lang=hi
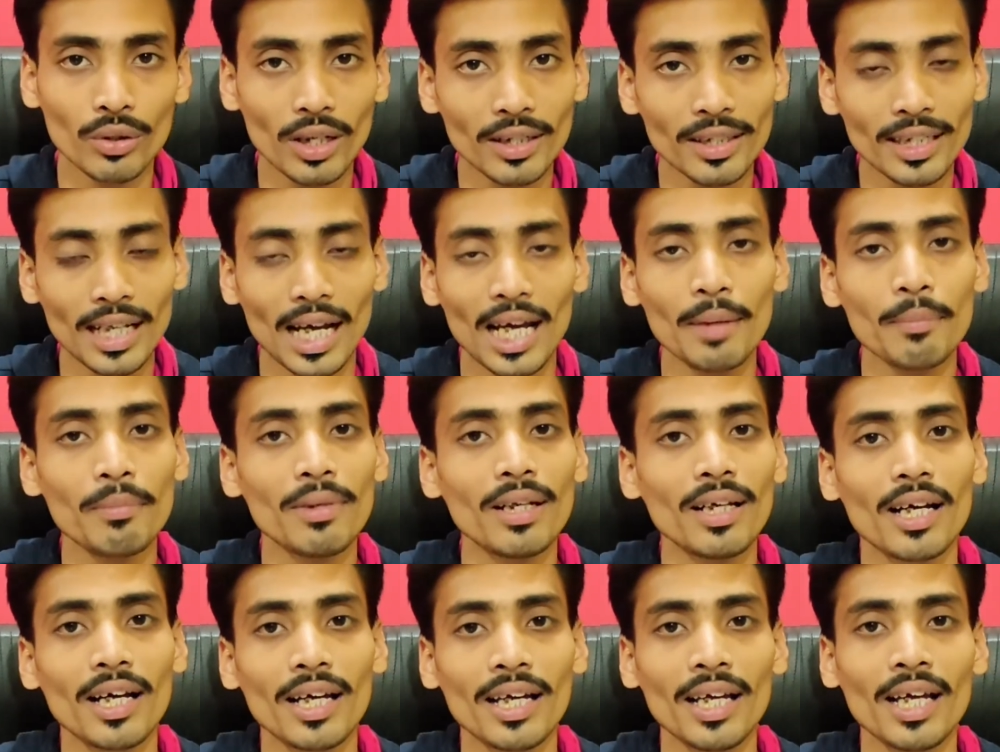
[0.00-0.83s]
थोड़ा टाइम
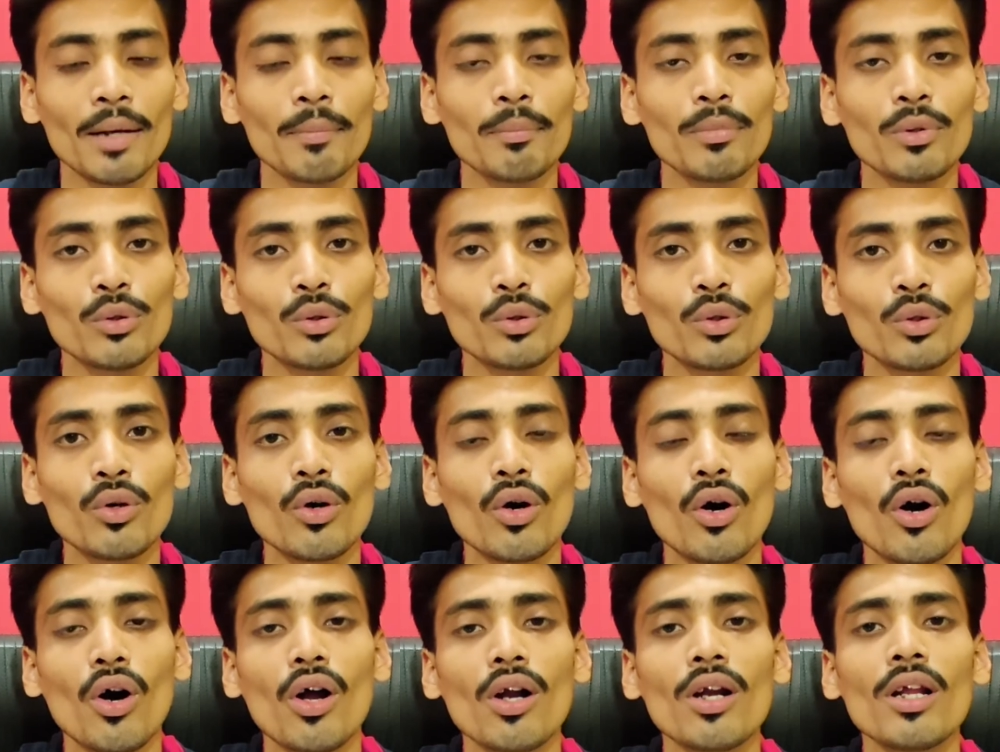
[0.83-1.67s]
लगा है हम लोगों को
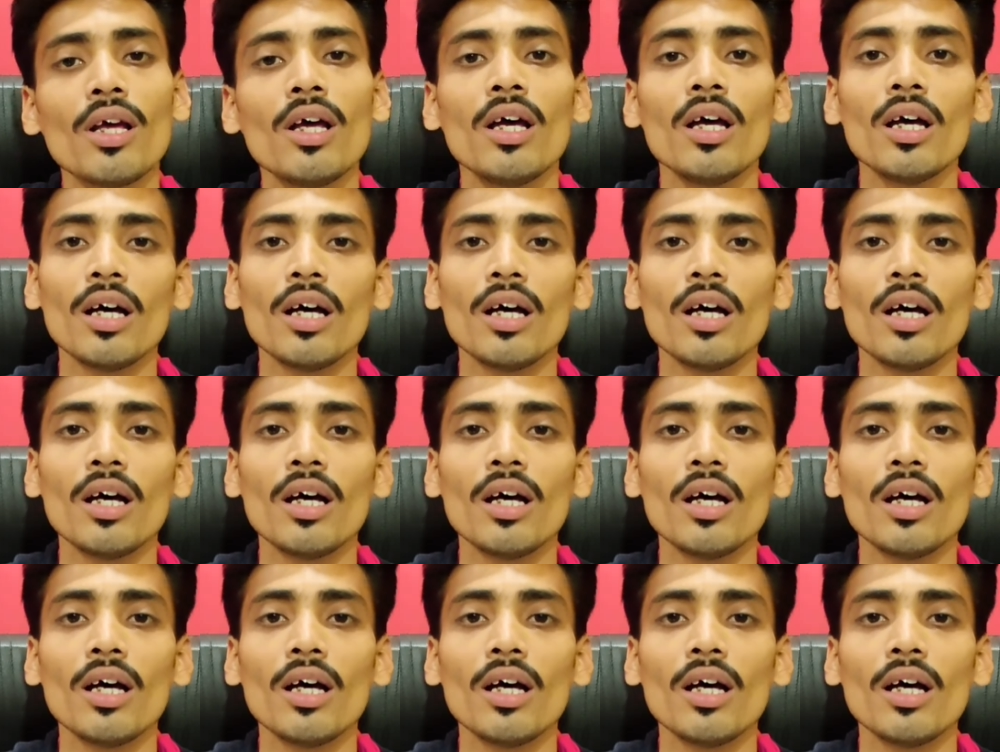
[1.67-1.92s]
और